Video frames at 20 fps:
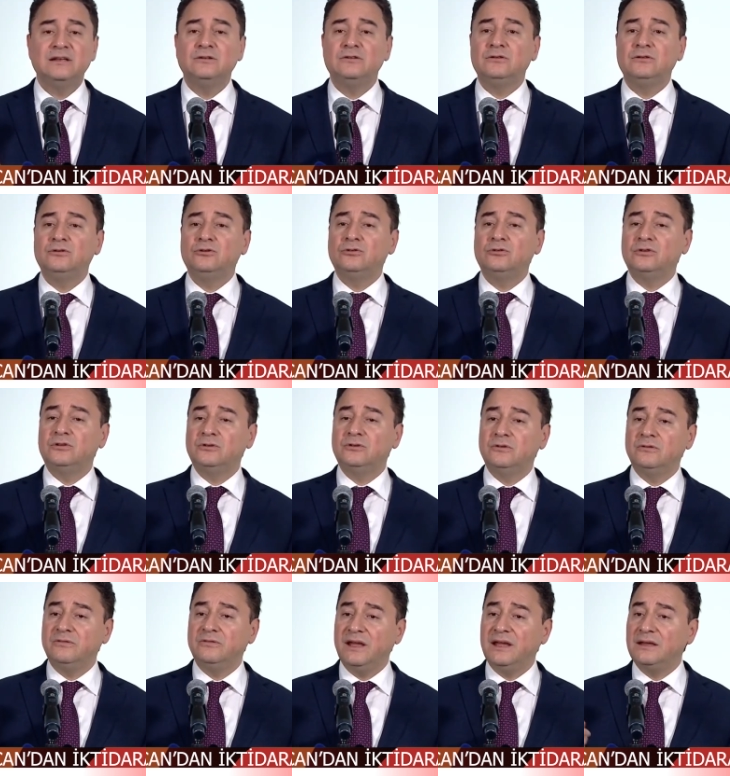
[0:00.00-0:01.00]
İl
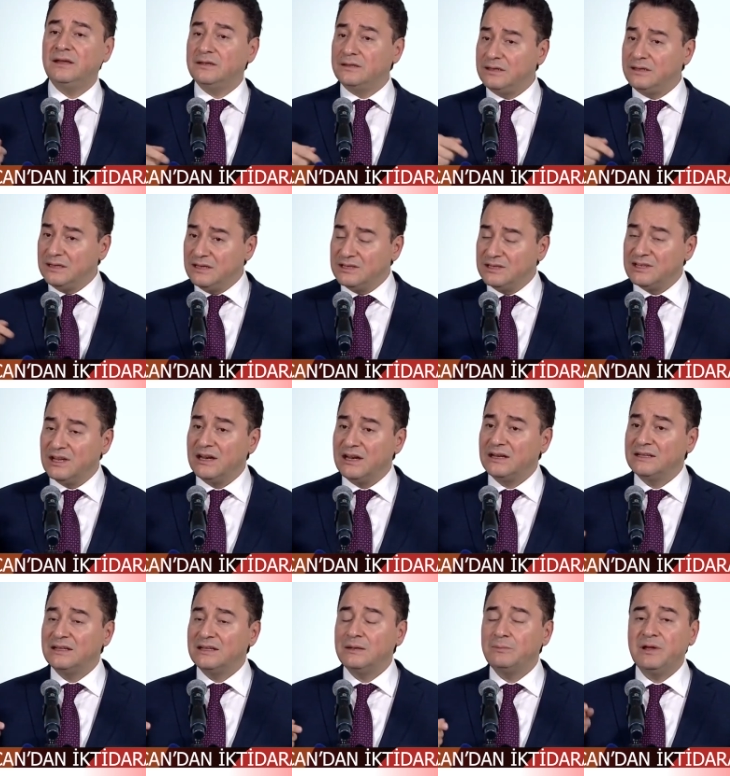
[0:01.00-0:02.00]
ve
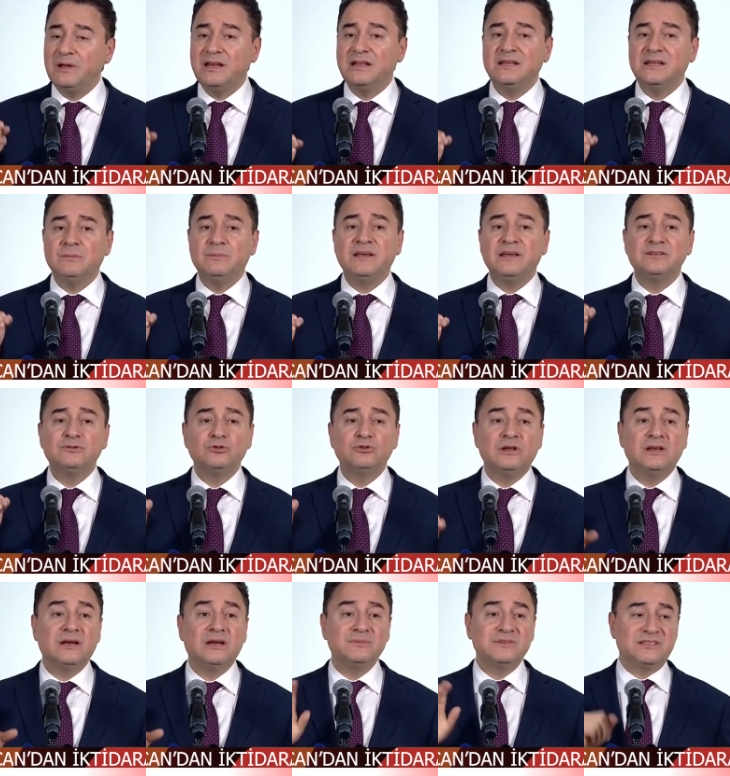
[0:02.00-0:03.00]
ilçelerde de belediye
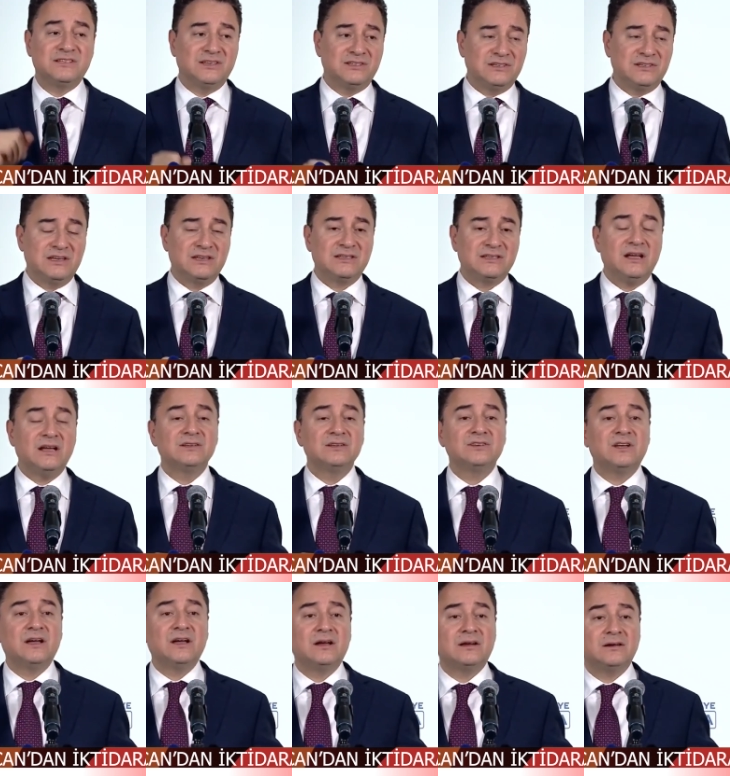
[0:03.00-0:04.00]
meclis üyelerimizi seçeceğiz.
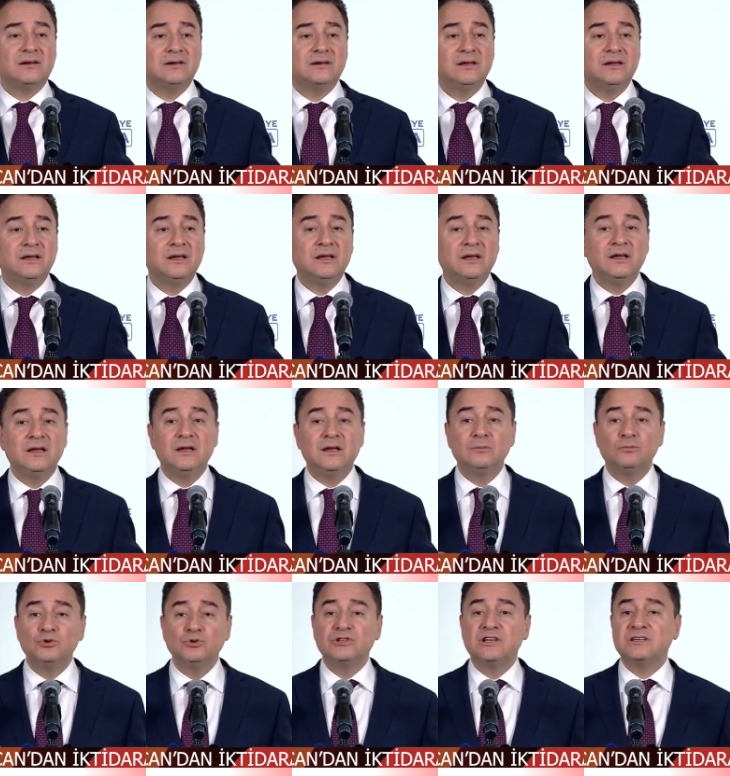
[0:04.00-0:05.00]
Ancak
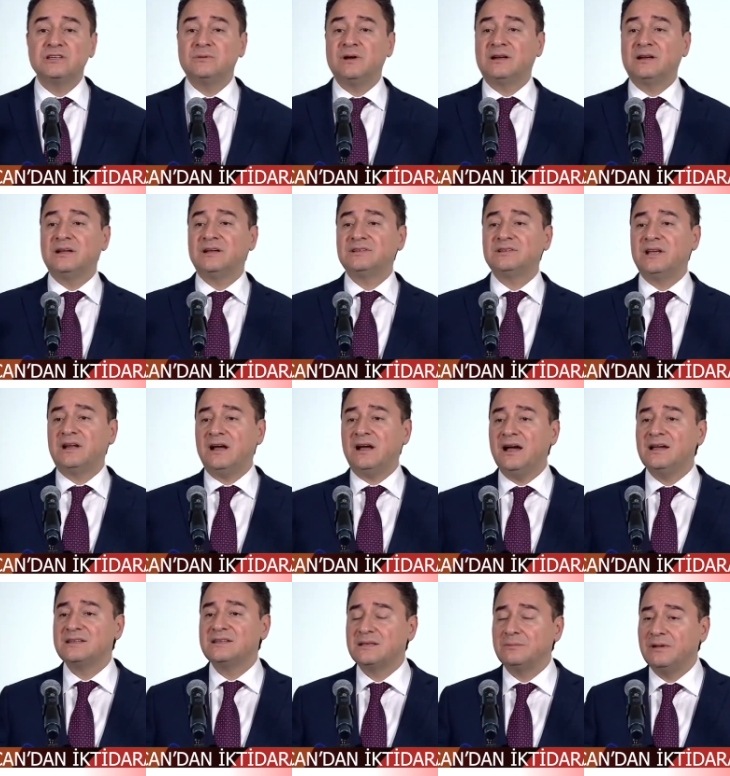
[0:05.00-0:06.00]
bu seçim
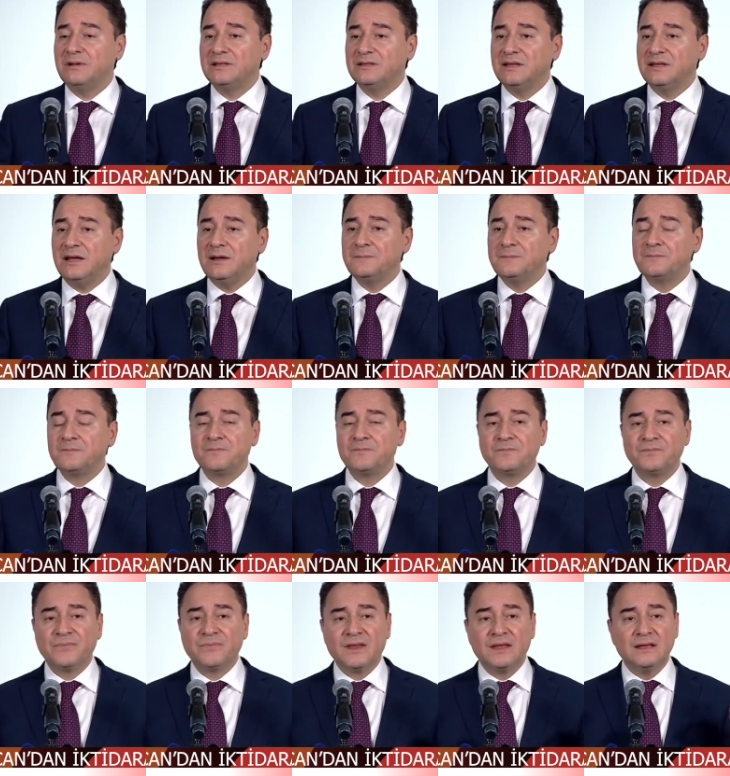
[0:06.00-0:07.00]
arkadaşlar aynı zamanda
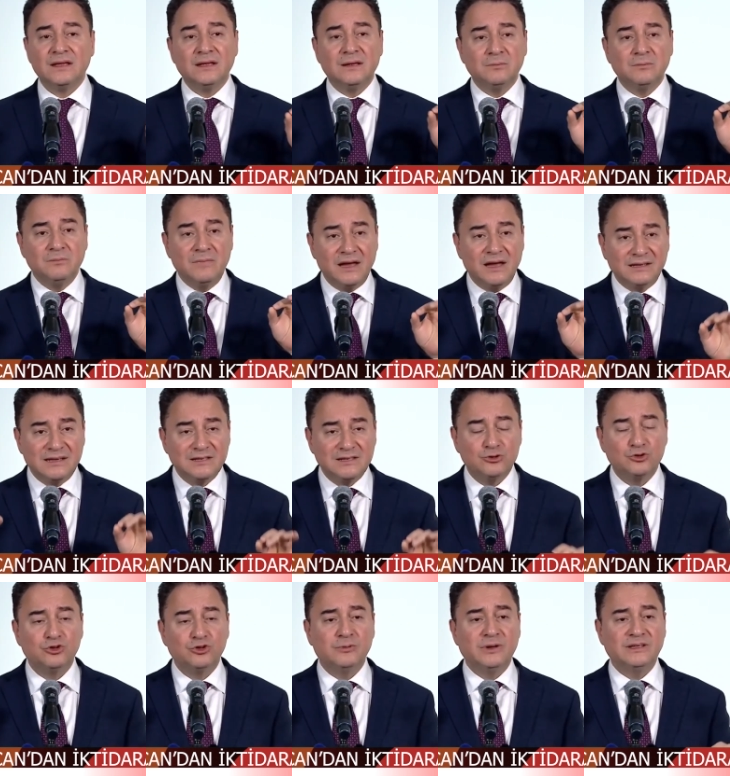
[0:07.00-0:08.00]

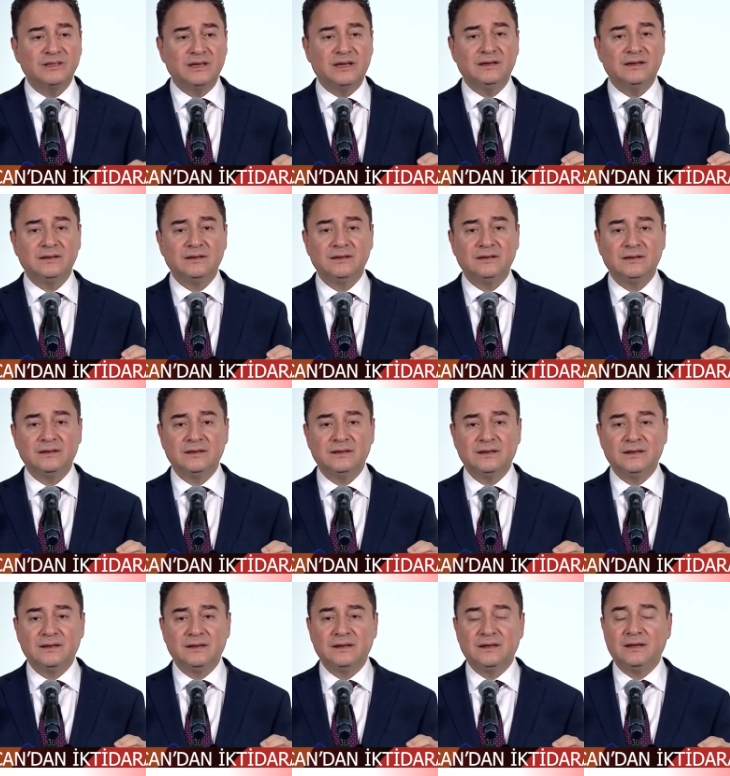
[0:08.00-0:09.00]
merkezi hükümete,
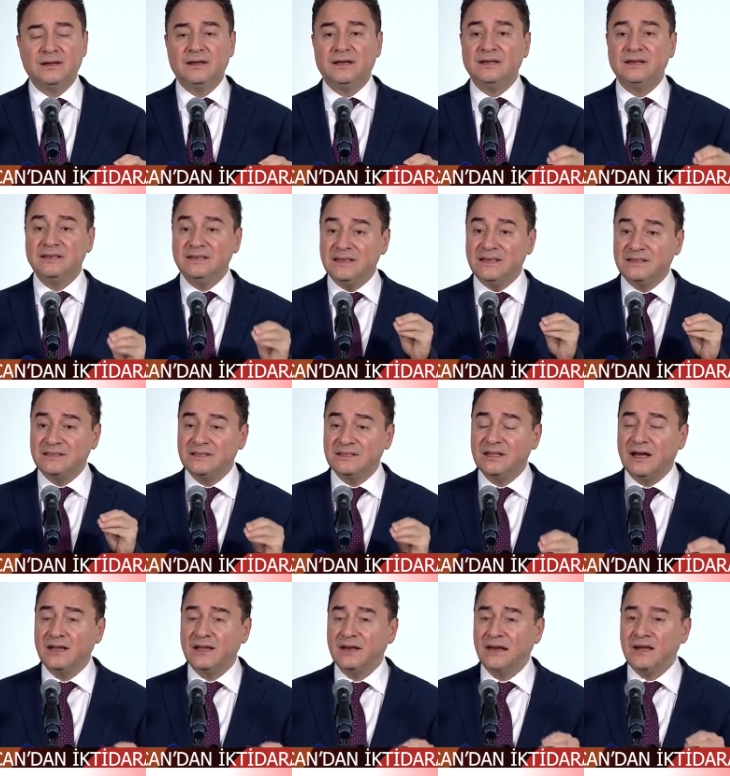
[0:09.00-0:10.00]

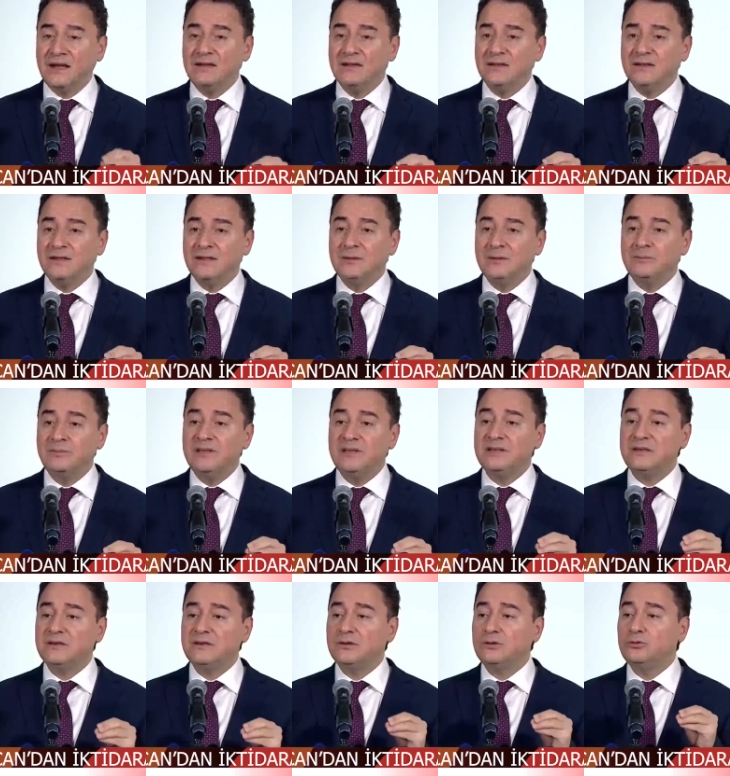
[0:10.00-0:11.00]
iktidara
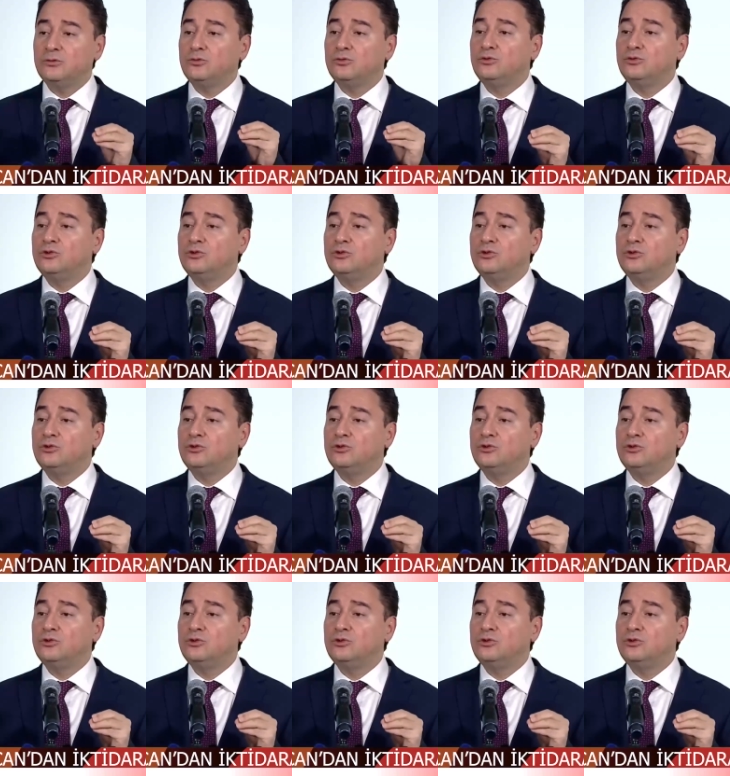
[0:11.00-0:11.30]
bir